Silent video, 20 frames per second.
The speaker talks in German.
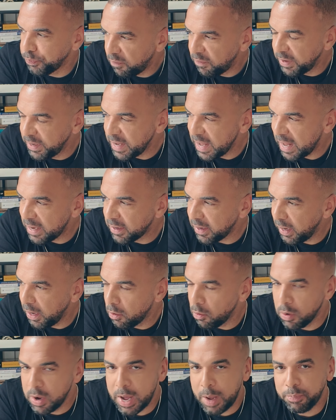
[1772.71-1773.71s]
Wenn ihr
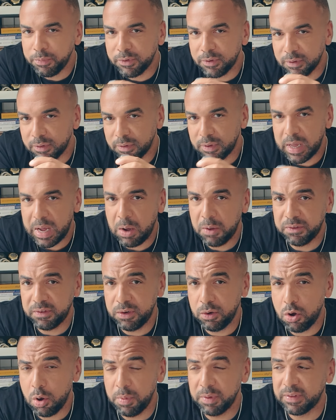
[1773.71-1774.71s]
Anregungen habt, haut es
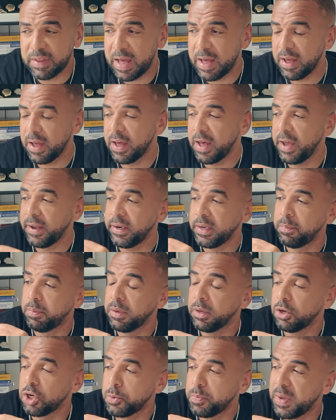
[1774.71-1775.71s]
in die Kommentare rein. Ich
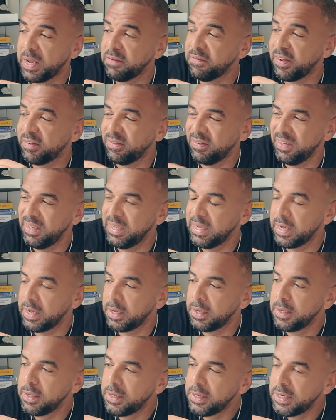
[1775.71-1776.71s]
bin gespannt, was
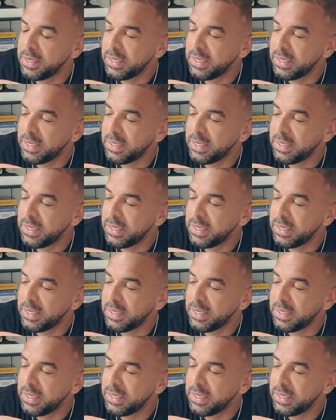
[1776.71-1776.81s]
ihr